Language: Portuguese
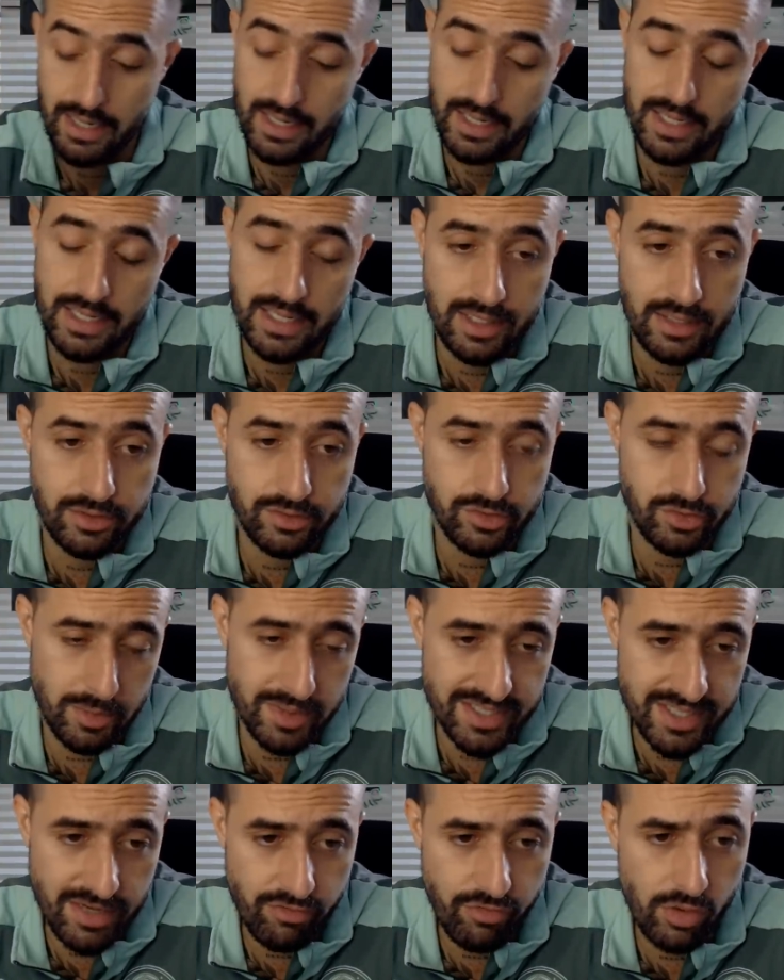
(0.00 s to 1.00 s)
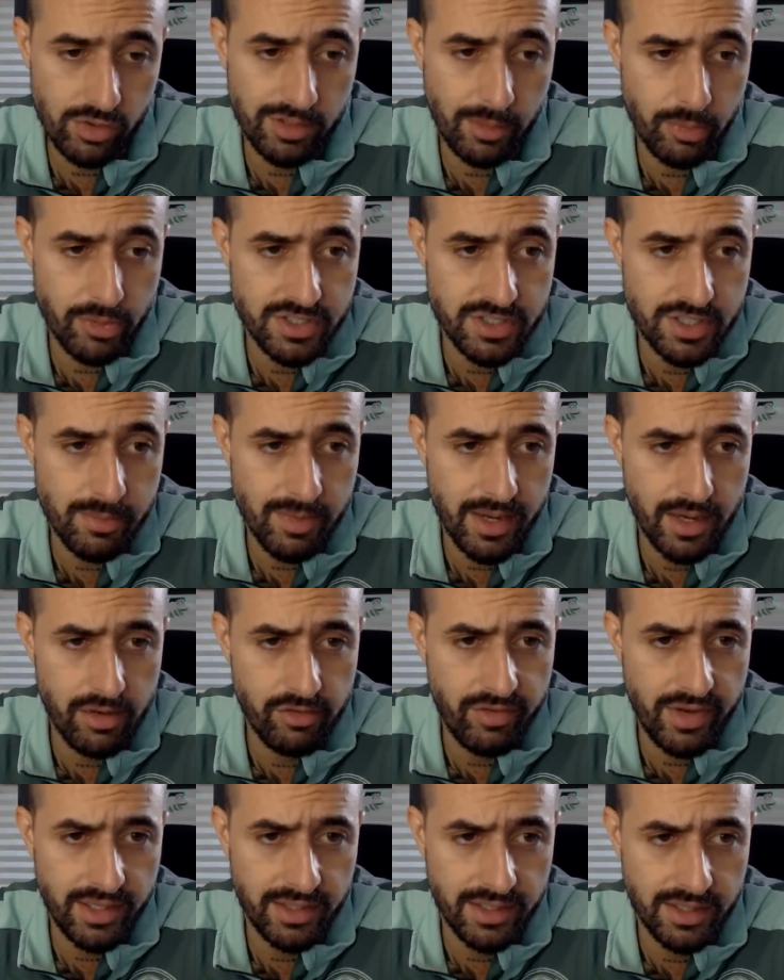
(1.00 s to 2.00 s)
e sobre essa volta por cima que ele
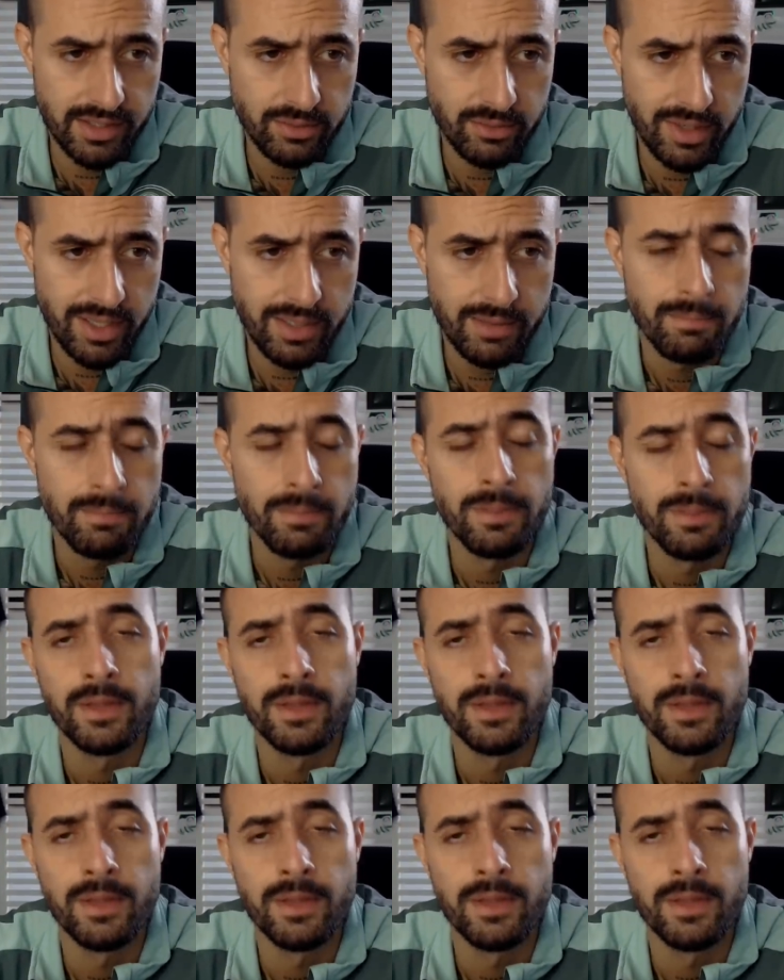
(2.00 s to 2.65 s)
vem dando aí.